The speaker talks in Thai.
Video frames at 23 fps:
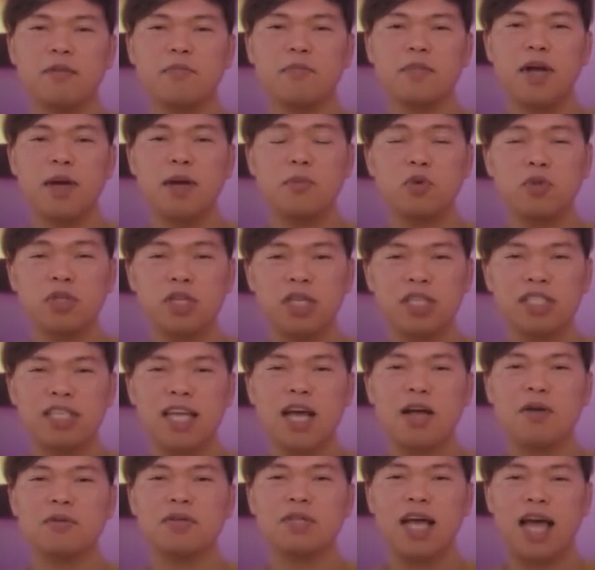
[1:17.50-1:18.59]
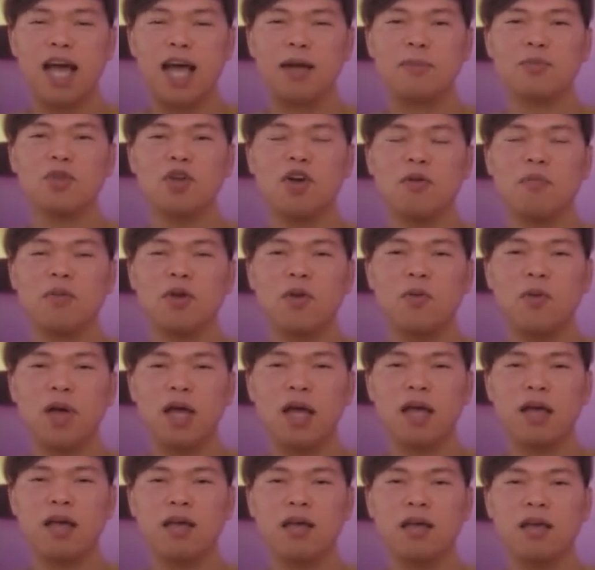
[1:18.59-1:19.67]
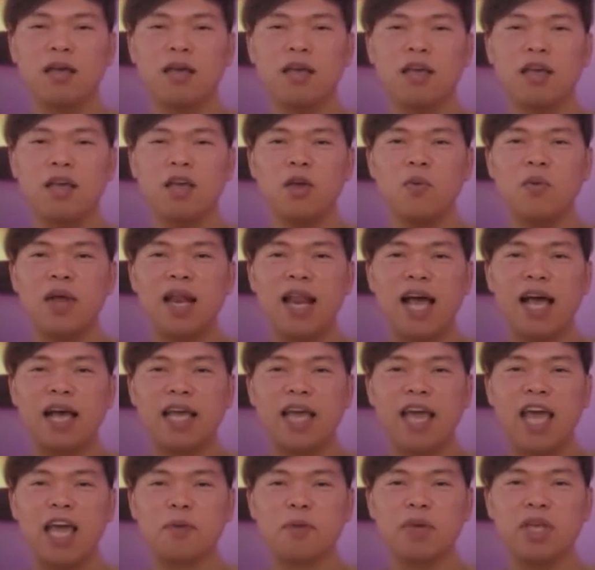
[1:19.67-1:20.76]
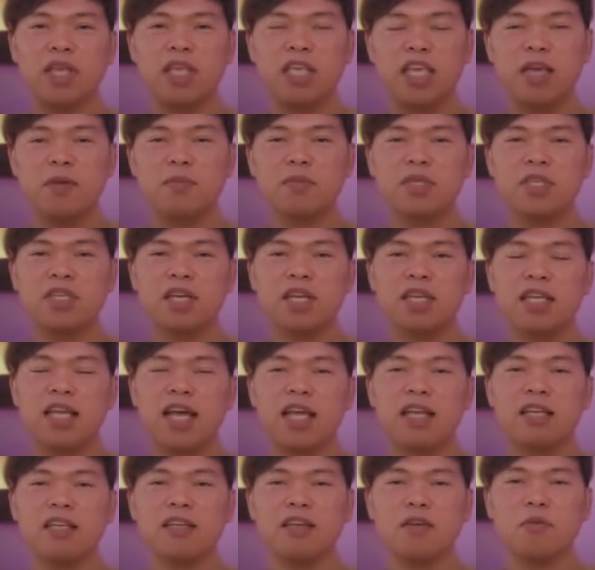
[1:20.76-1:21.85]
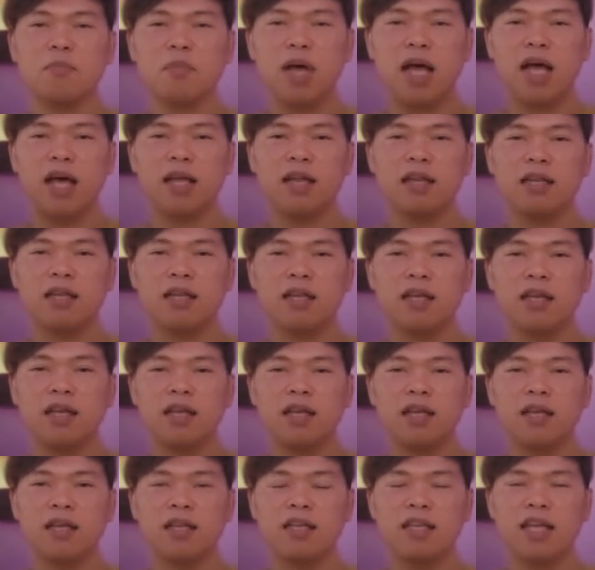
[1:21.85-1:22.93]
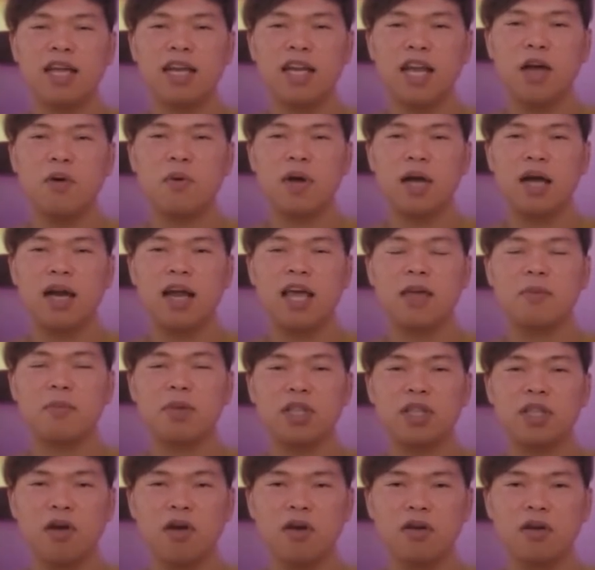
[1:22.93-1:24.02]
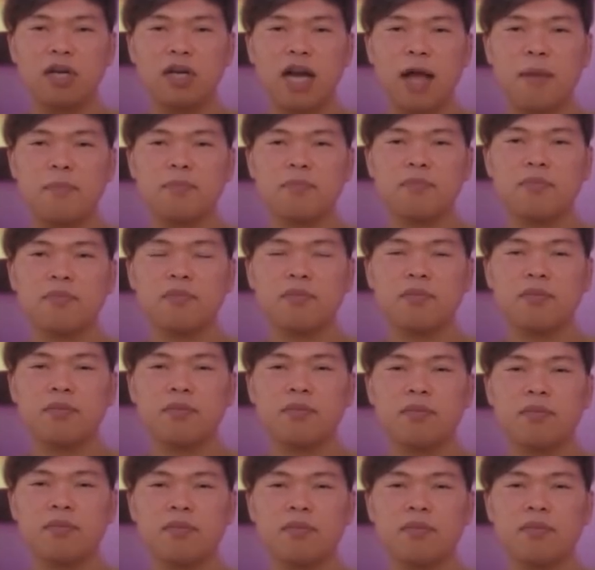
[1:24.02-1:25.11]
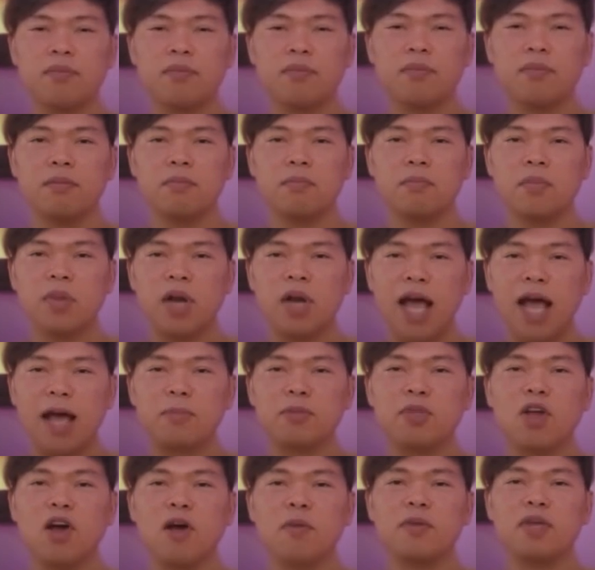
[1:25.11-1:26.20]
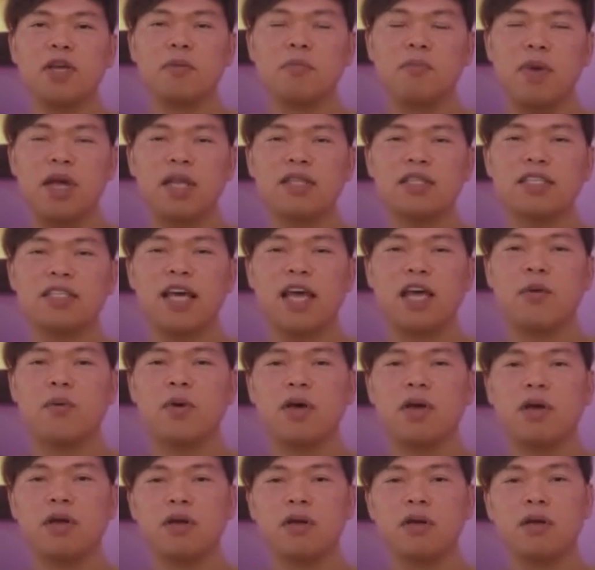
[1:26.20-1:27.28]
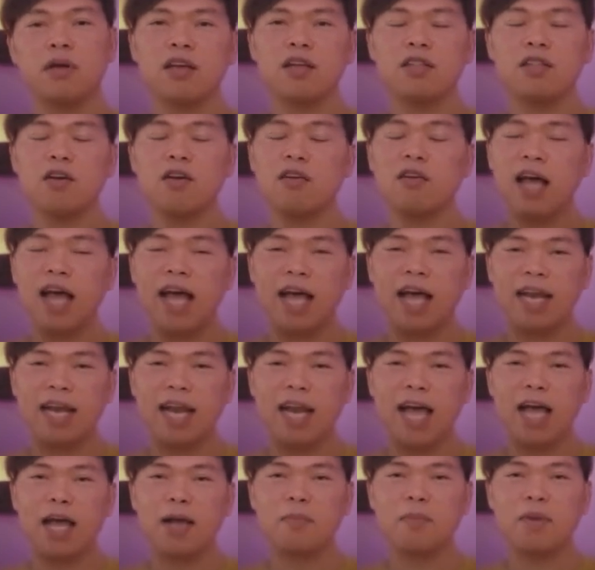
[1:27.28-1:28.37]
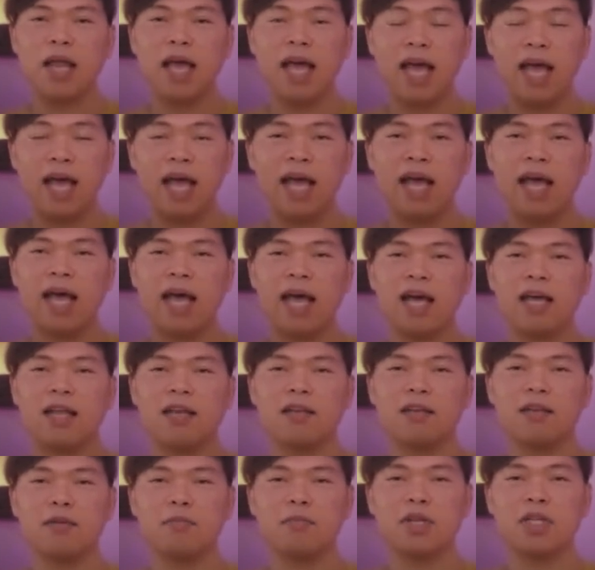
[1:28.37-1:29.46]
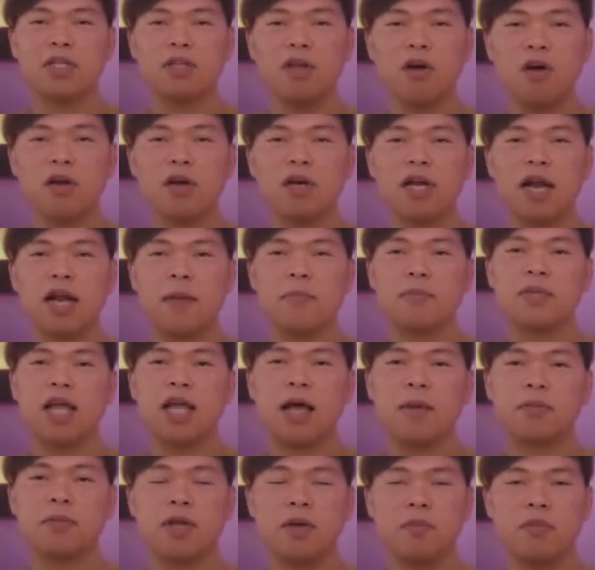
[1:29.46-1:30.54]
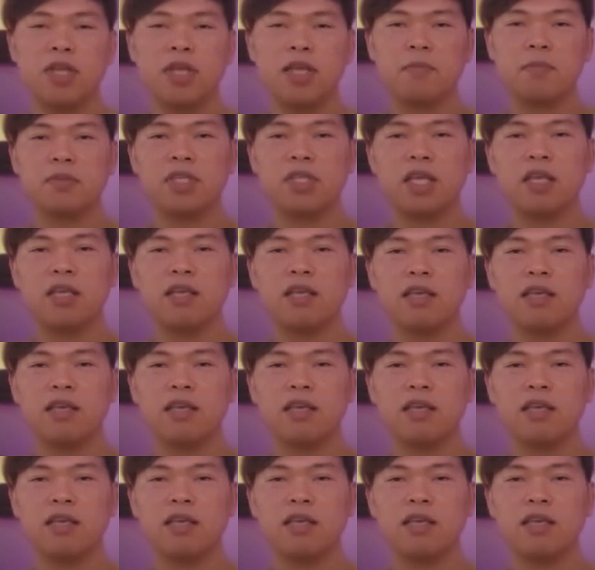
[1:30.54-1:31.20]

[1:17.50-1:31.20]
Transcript: พระพุทธเจ้าถามต่อไปว่าเวลาแขกไปเยี่ยมเยือนท่านถึงบ้านท่านเอาอะไรมาต้อนรับพราหมณ์ตอบอย่างมั่นใจว่าก็ต้องหาน้ำและอาหารมาต้อนรับตามธรรมเนียมสิ